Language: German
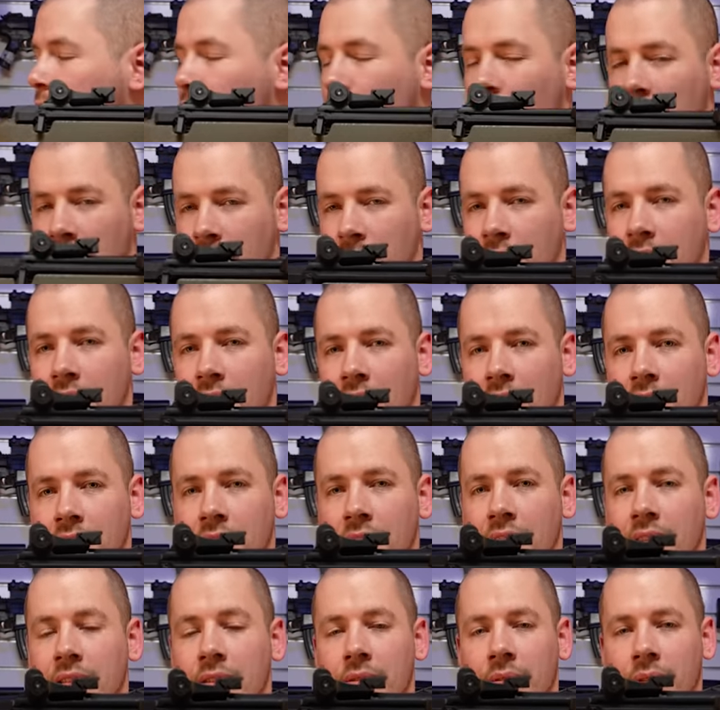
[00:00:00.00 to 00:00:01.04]
schreibt Begadi,
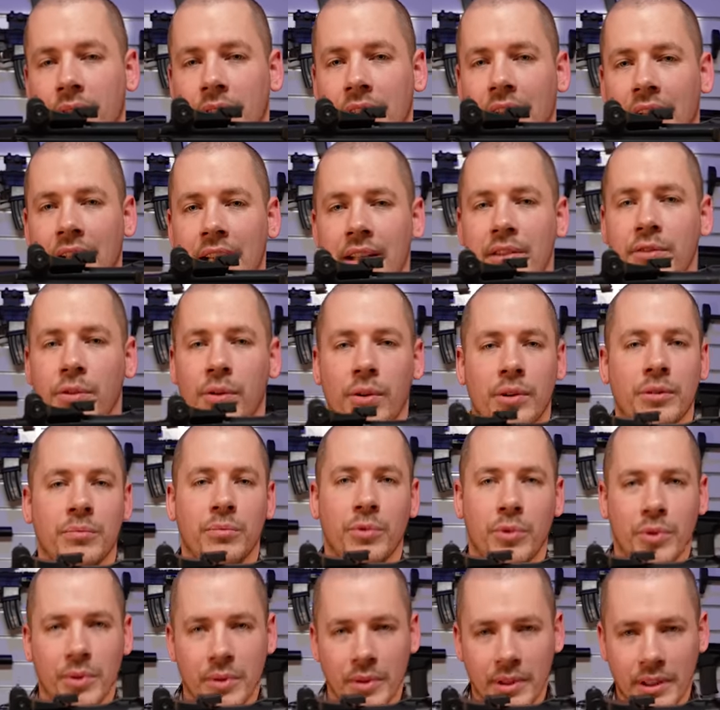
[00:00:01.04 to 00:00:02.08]
ist hier noch ein
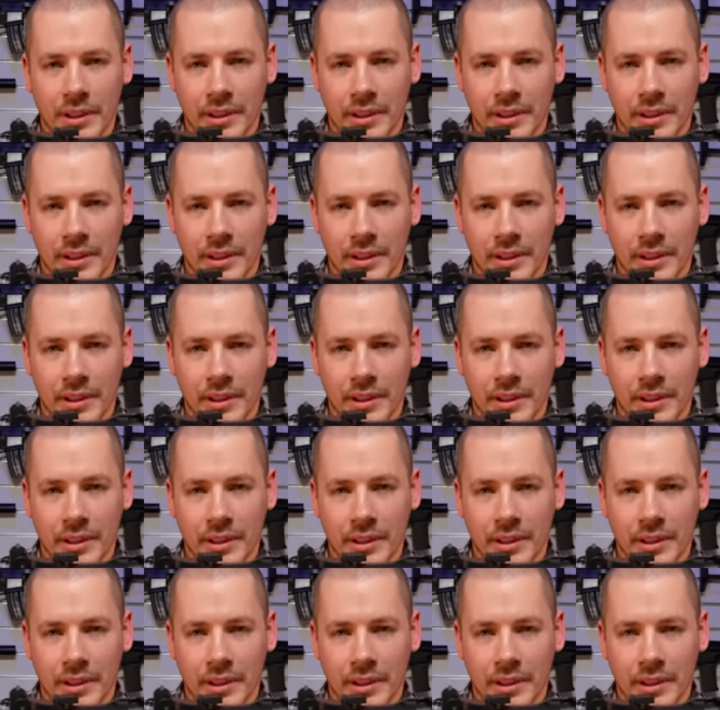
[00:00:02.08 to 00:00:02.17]
High-Torque-Motor